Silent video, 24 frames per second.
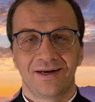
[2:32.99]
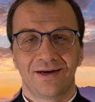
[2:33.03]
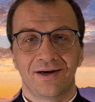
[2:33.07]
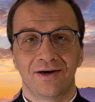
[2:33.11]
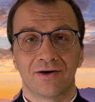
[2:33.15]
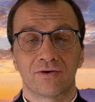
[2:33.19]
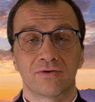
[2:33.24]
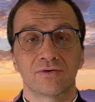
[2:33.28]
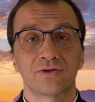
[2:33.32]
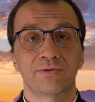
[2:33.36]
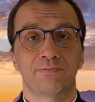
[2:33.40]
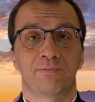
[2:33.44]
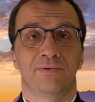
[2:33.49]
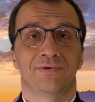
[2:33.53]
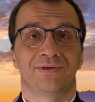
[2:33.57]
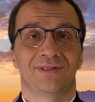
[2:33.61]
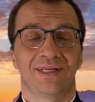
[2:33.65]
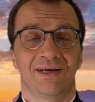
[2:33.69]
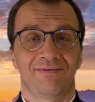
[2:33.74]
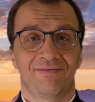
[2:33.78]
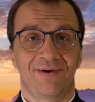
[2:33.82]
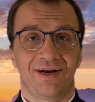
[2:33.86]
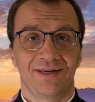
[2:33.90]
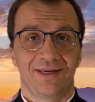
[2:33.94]

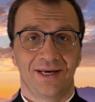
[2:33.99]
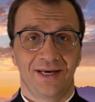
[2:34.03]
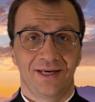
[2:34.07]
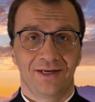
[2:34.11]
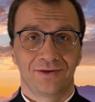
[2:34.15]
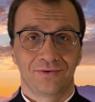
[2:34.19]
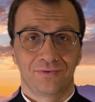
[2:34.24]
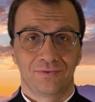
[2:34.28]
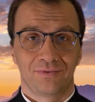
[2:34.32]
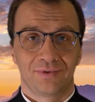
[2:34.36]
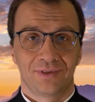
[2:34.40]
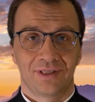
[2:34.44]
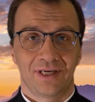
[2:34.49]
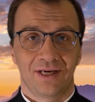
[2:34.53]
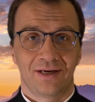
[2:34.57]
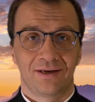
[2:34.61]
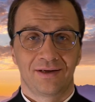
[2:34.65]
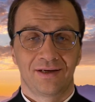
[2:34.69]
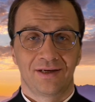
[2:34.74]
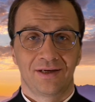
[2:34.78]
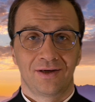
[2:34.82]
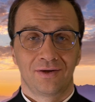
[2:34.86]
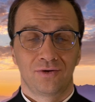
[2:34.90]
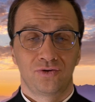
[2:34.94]
rozpoznawania Jezusa,
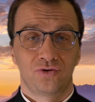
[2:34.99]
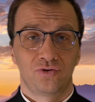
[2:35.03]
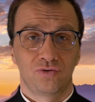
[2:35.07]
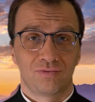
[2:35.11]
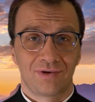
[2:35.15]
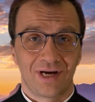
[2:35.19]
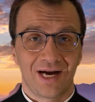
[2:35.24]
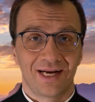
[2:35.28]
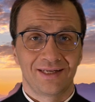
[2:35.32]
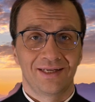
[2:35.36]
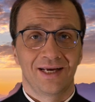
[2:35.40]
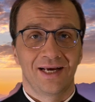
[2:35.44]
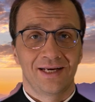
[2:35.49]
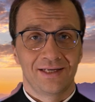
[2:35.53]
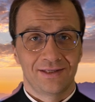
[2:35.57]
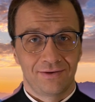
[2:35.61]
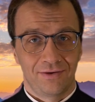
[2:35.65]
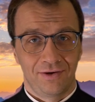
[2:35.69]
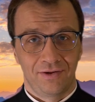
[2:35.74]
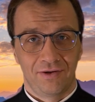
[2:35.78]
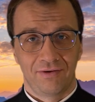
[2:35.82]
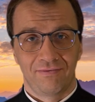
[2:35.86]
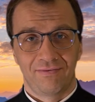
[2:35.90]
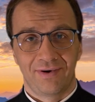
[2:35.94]
szukania i
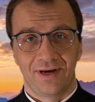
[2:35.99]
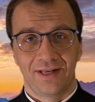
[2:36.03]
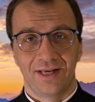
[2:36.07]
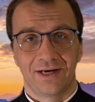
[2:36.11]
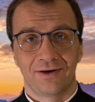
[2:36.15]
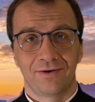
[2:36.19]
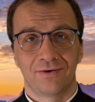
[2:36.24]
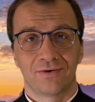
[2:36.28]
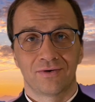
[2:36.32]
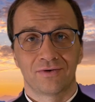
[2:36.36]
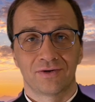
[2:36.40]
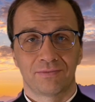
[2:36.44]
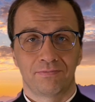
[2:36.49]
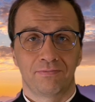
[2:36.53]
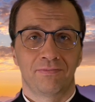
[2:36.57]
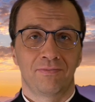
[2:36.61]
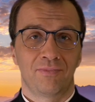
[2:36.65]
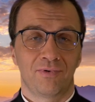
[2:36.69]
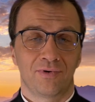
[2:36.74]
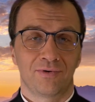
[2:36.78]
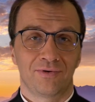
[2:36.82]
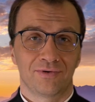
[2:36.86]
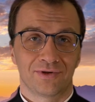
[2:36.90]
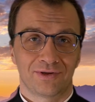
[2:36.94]
znajdowania Go
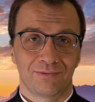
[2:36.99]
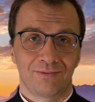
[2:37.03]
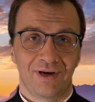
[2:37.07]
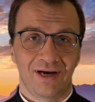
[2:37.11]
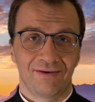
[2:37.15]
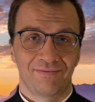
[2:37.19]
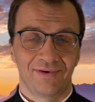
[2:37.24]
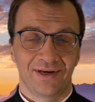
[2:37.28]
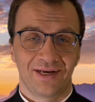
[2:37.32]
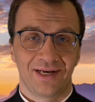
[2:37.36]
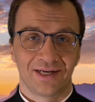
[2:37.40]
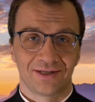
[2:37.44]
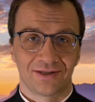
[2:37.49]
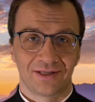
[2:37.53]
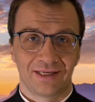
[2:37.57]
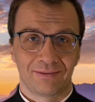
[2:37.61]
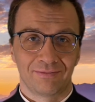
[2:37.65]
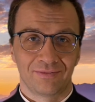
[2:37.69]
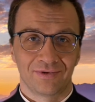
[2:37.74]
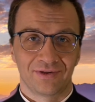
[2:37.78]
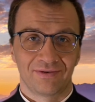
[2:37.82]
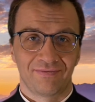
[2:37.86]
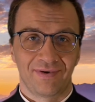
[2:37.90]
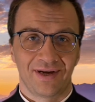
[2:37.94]
błogosławię
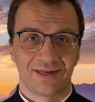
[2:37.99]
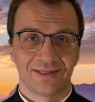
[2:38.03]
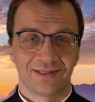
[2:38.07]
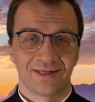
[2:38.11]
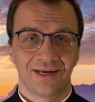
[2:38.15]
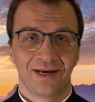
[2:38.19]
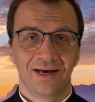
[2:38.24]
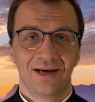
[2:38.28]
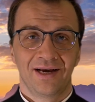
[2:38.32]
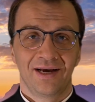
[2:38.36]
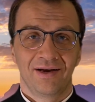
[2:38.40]
każdemu z Was.